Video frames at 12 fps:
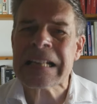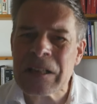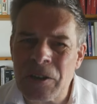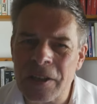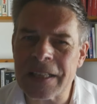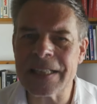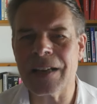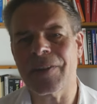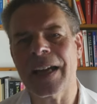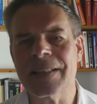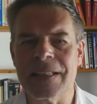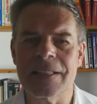
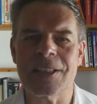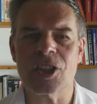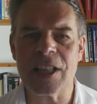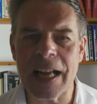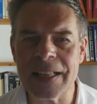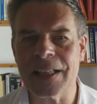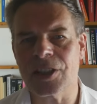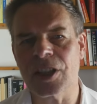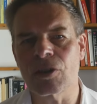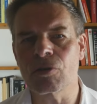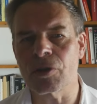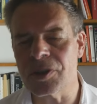Glücklicherweise ist die
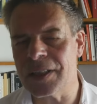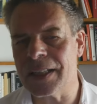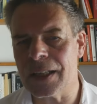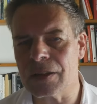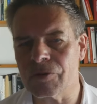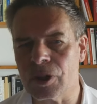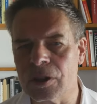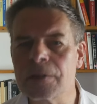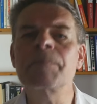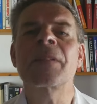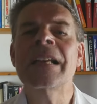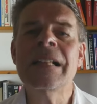Stahlherstellung günstiger geworden.